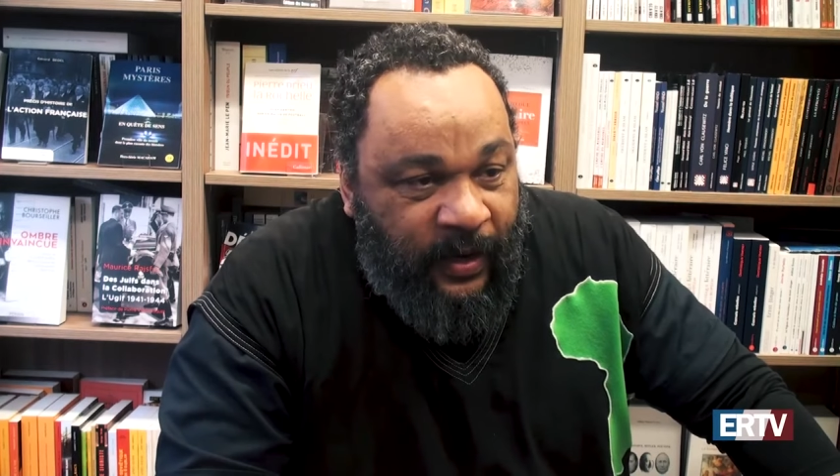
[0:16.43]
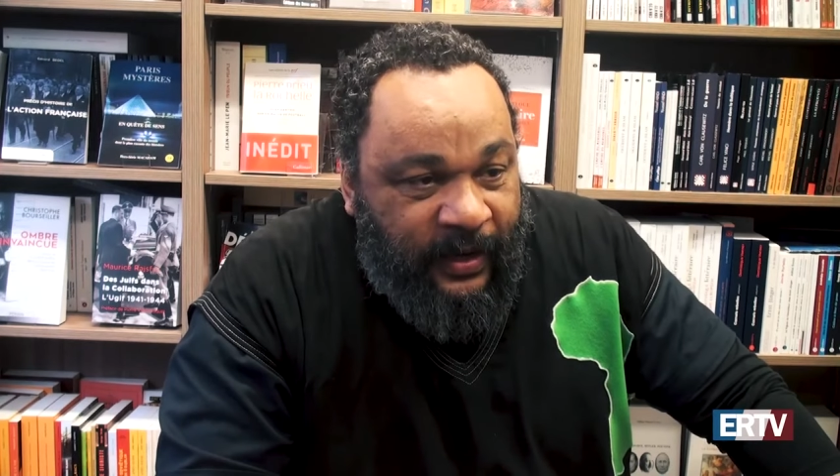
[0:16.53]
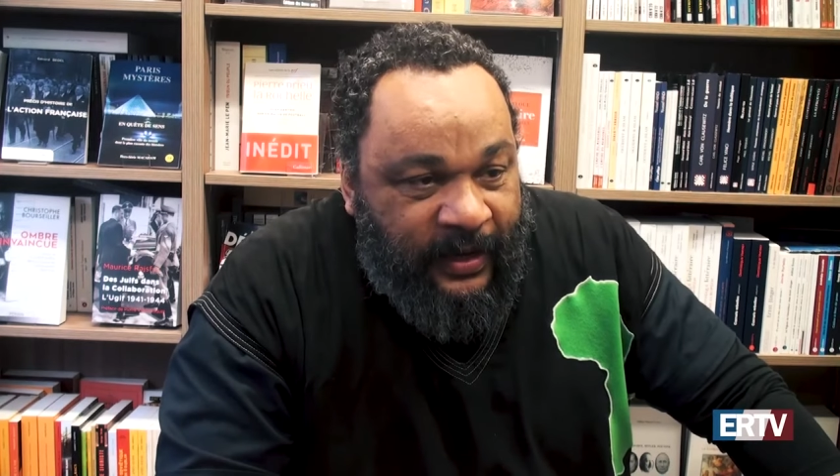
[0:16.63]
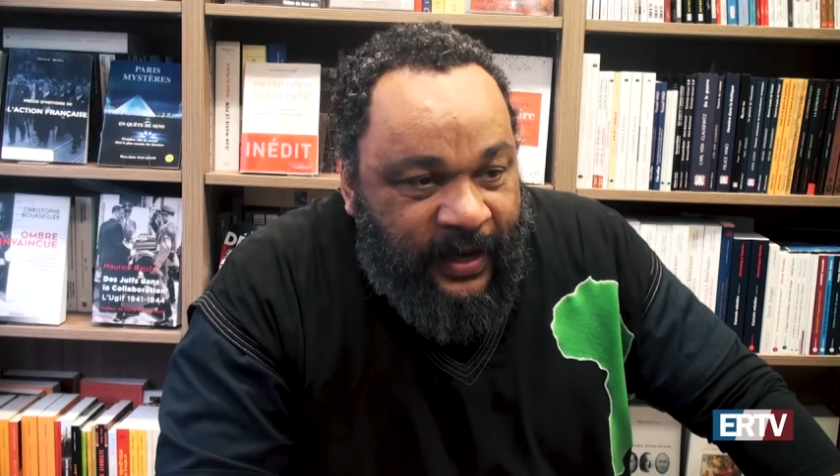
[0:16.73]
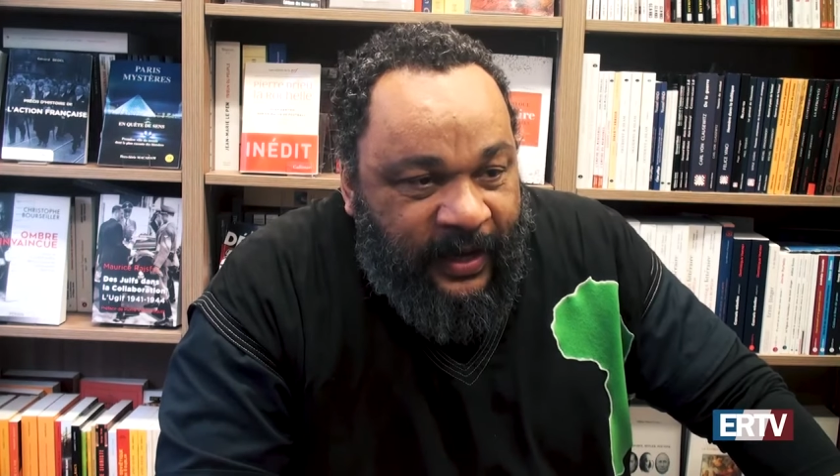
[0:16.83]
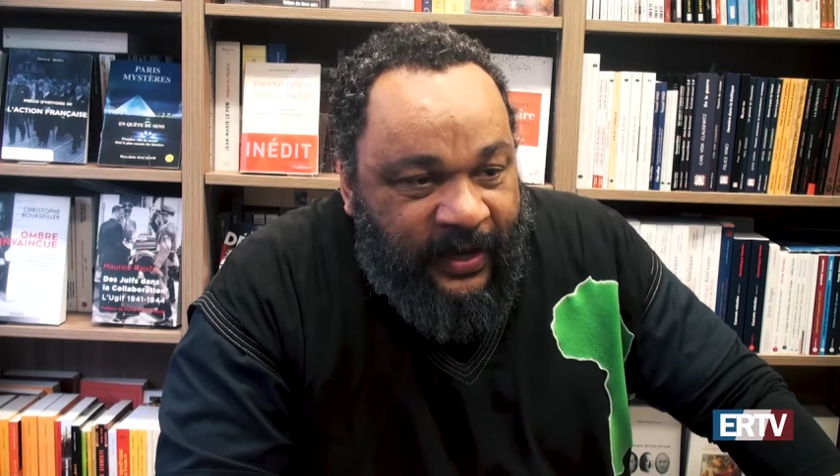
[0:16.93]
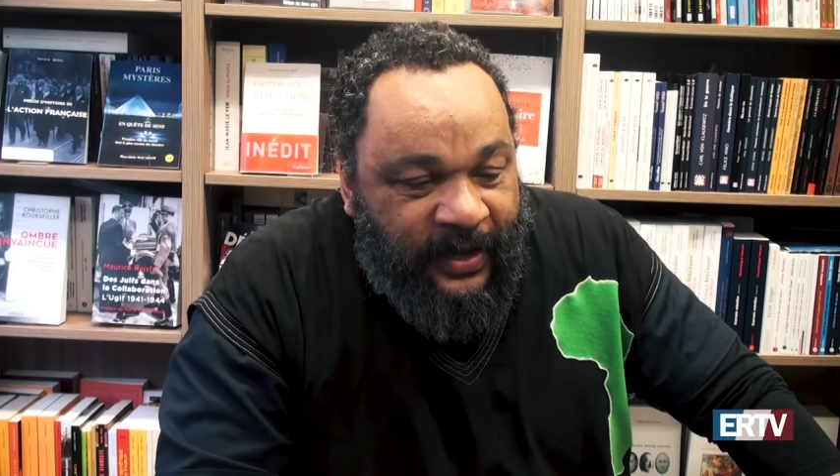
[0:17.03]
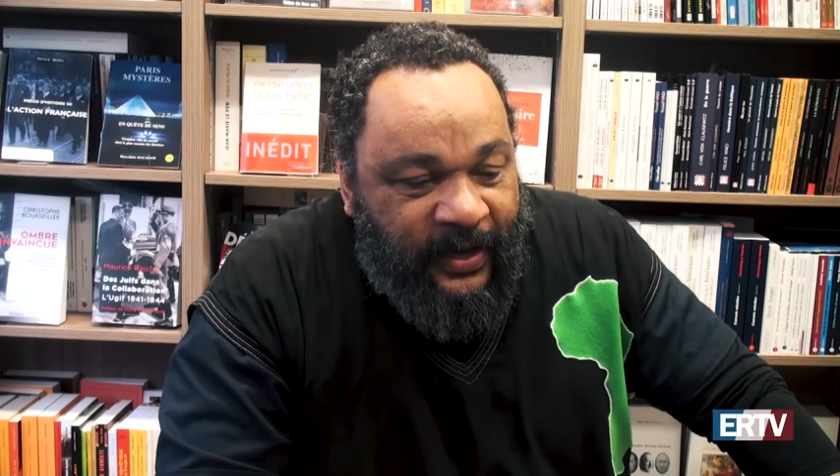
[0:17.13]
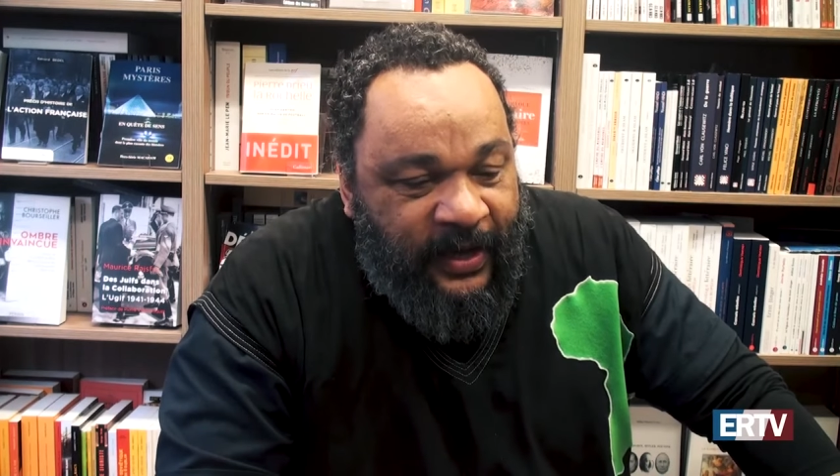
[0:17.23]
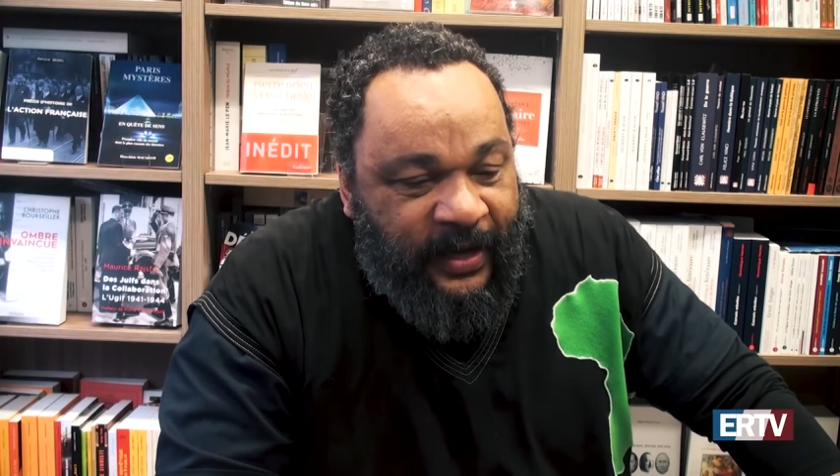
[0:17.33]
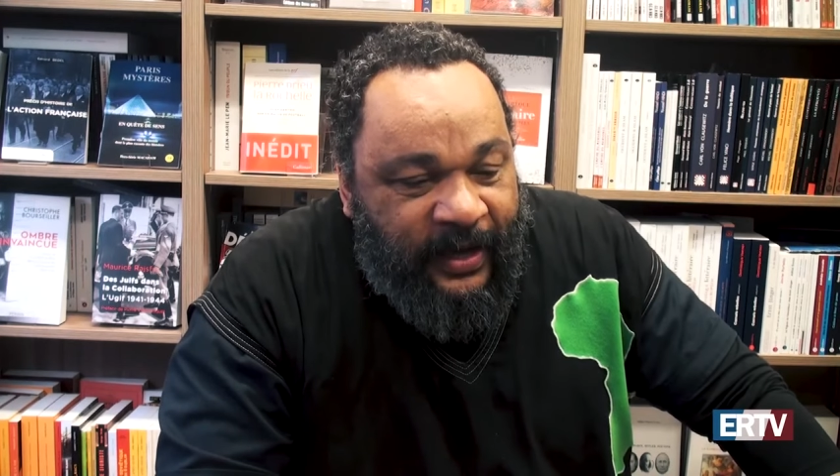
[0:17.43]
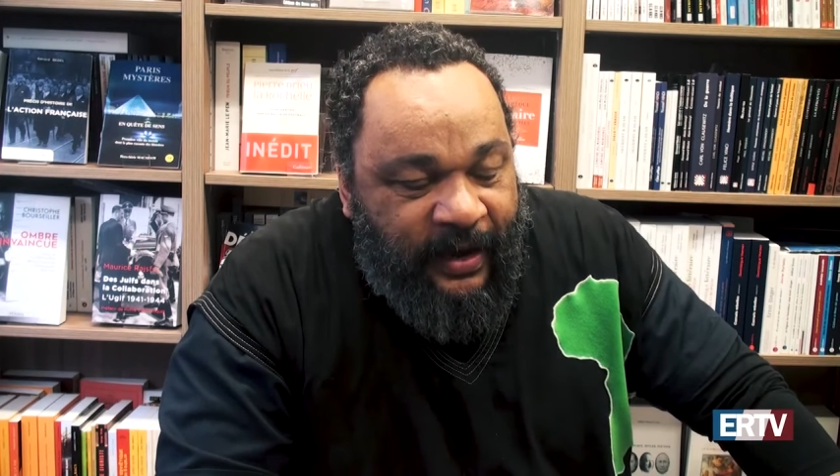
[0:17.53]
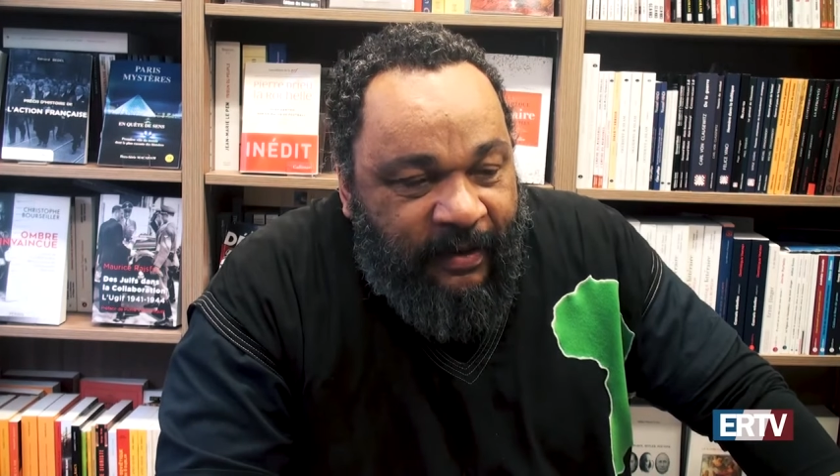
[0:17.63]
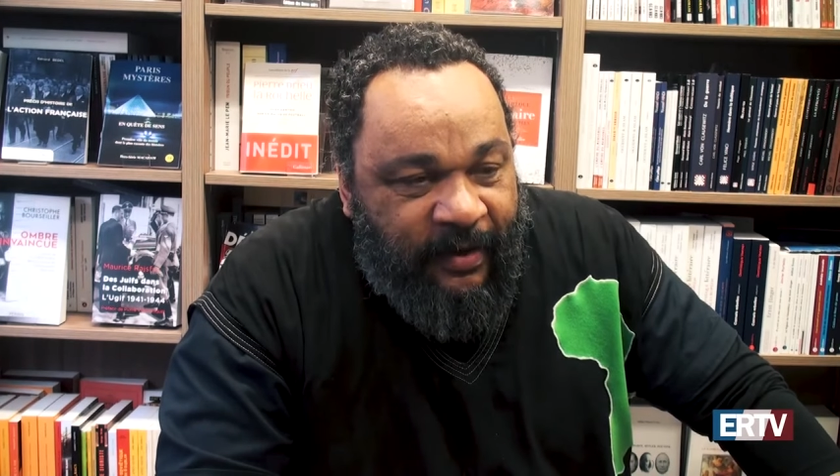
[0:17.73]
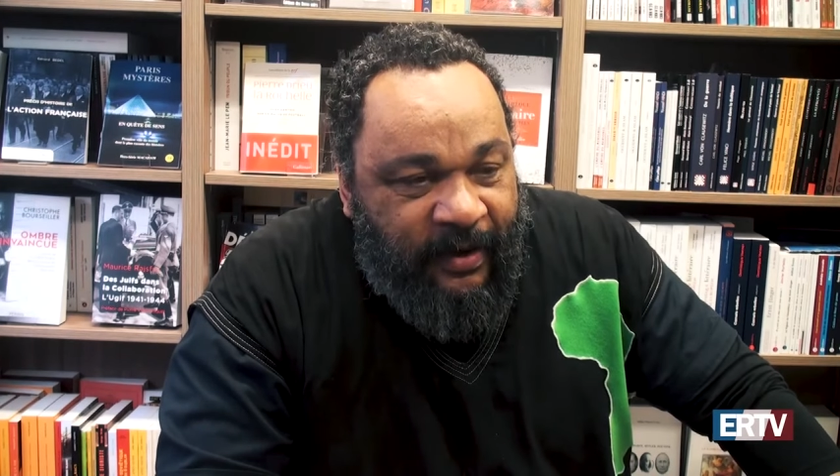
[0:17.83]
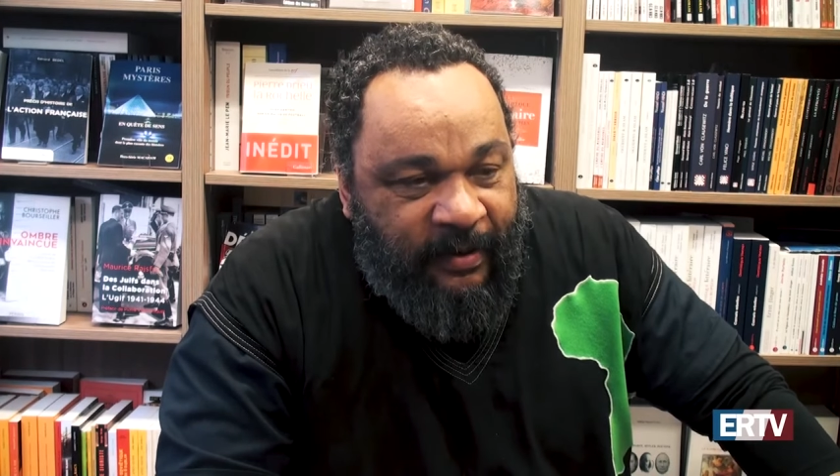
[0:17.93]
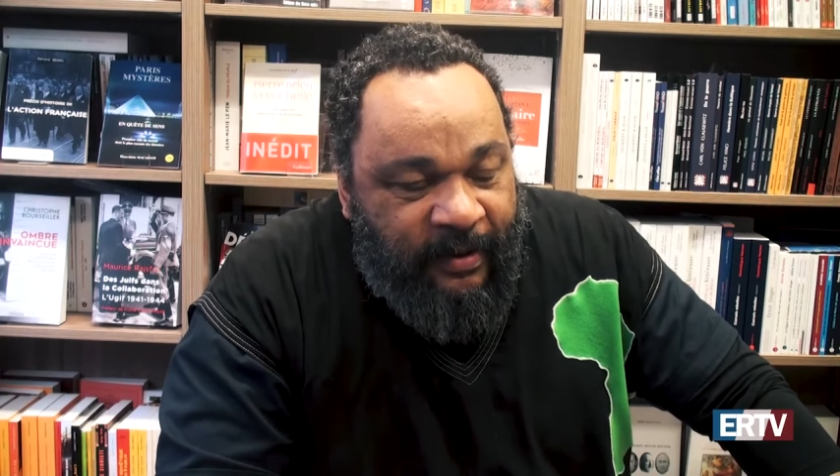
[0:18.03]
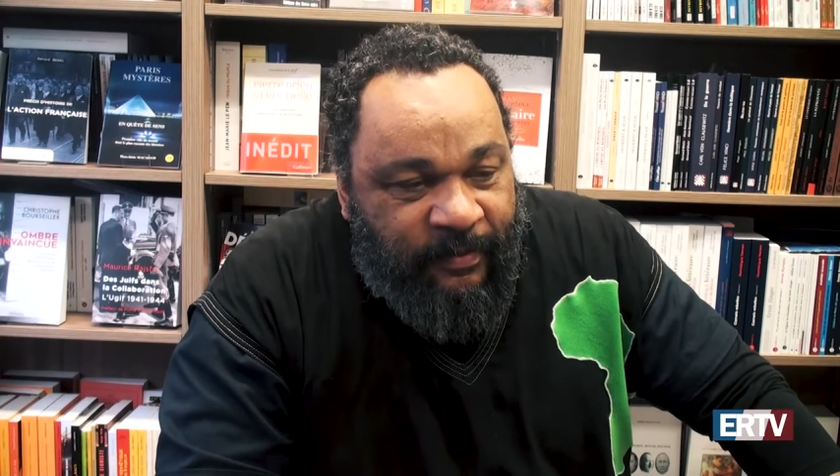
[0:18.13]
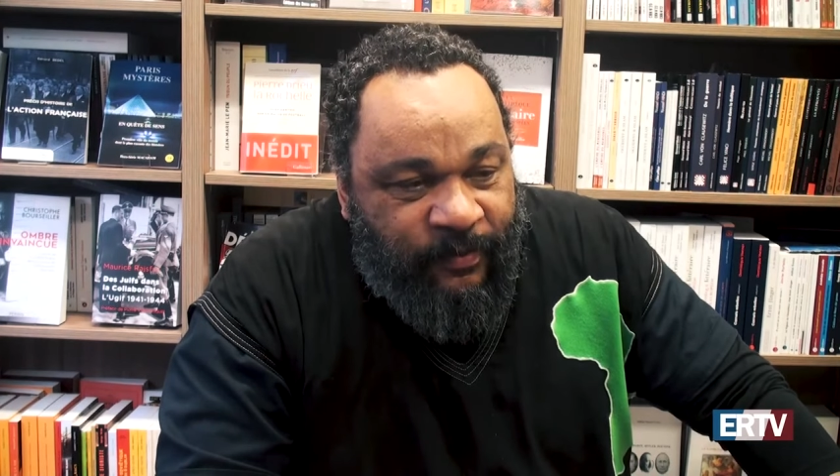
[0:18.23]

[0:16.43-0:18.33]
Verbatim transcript: Là, il est,